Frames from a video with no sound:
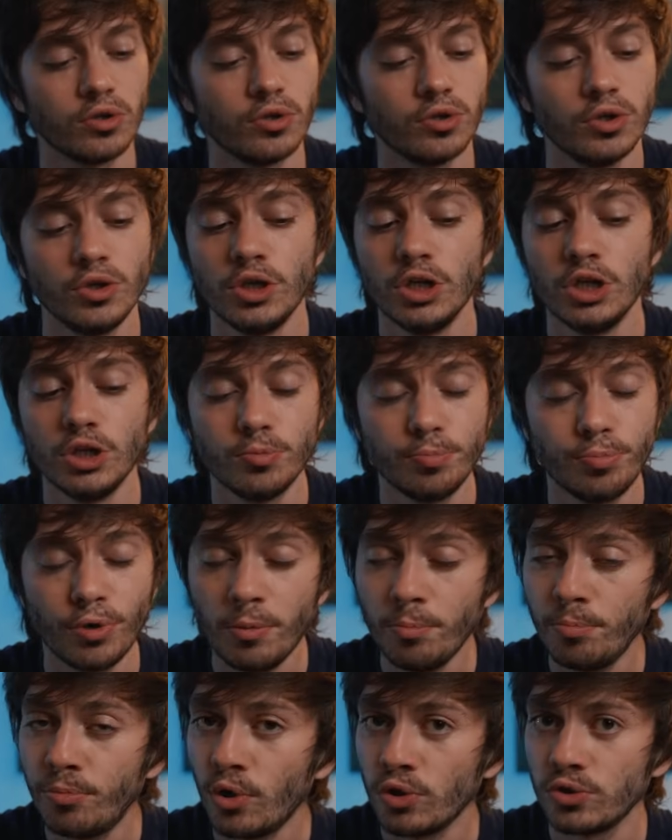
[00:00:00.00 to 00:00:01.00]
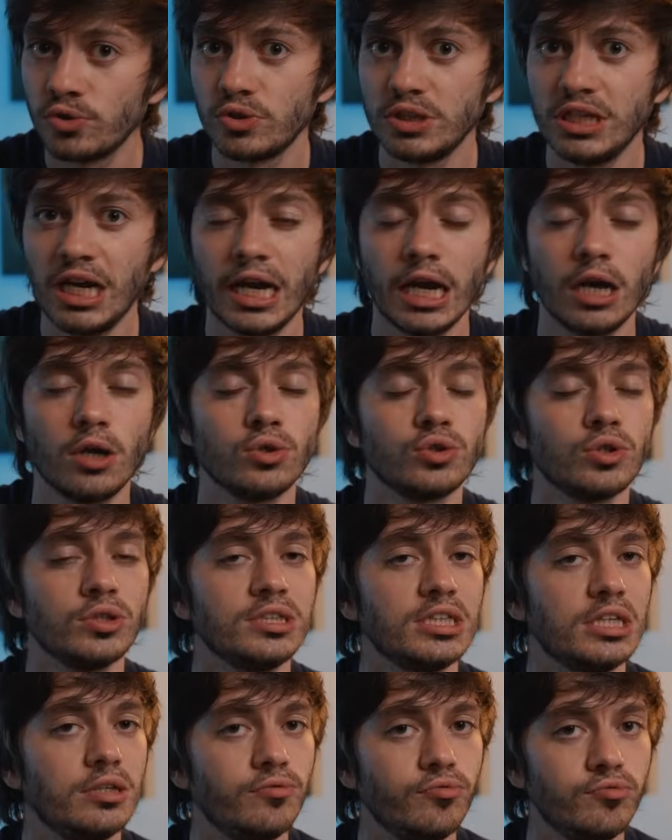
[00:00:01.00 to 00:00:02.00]
Euh, peu importe, il y a quelque
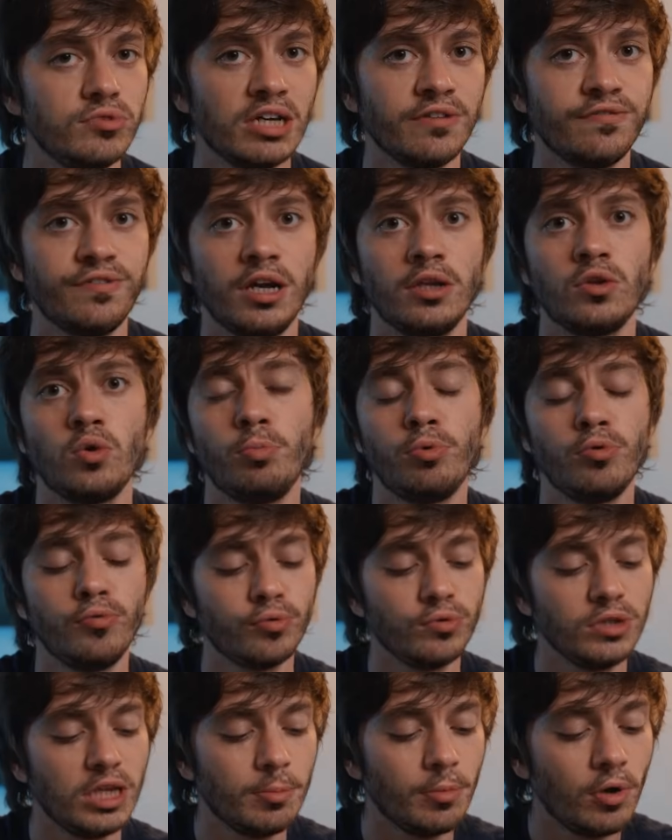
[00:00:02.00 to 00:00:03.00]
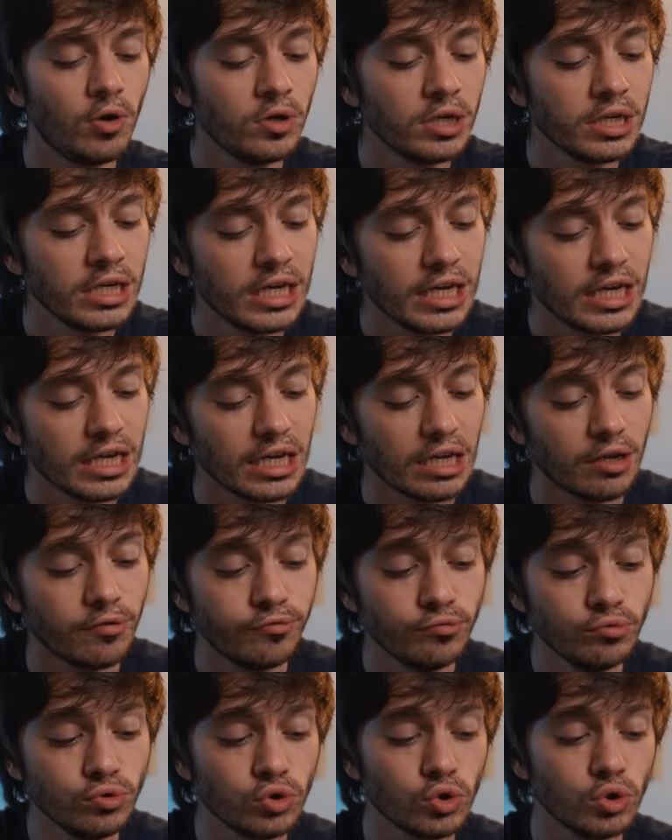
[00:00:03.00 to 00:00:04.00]
chose qui vous affecte profondément et
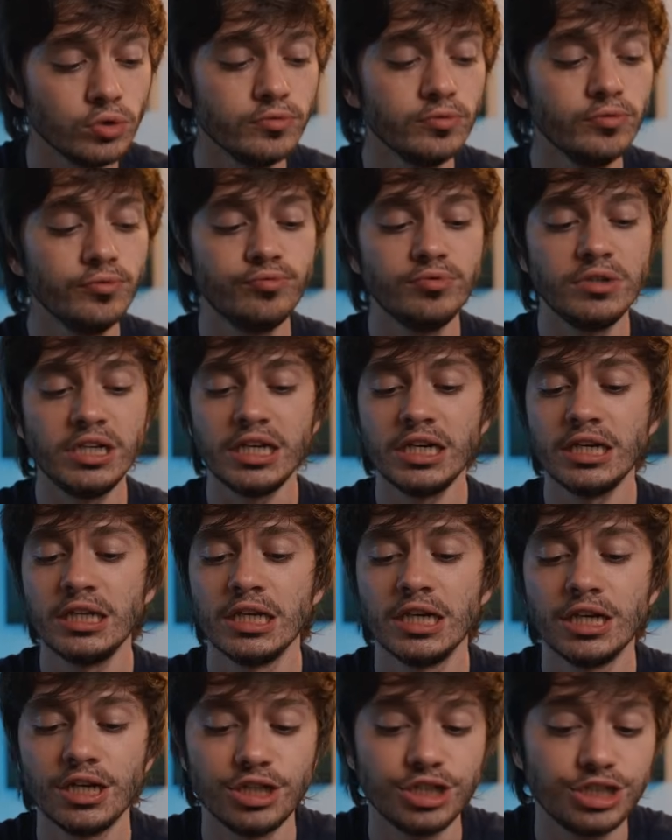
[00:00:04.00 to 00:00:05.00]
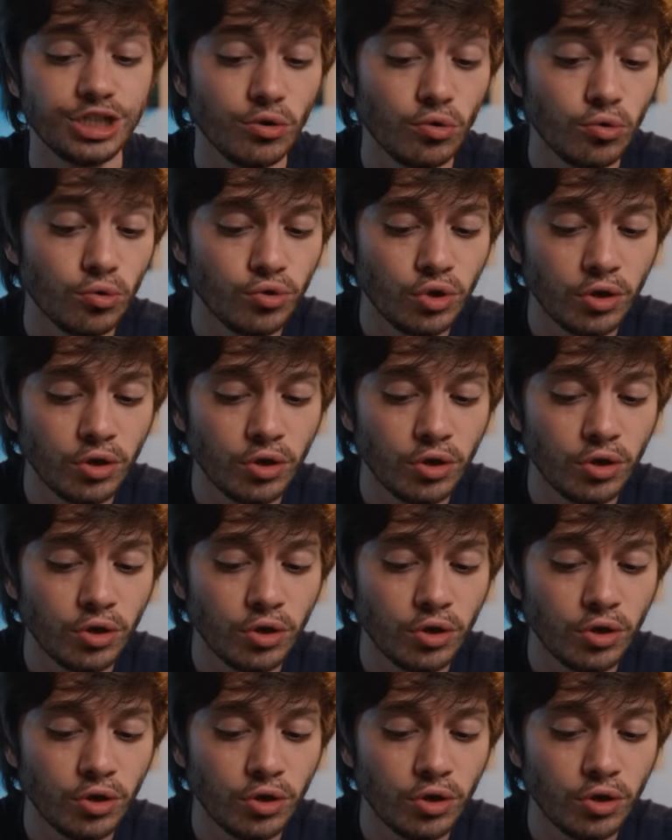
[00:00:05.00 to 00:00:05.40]
vous, ce que vous voulez, j'ai eu le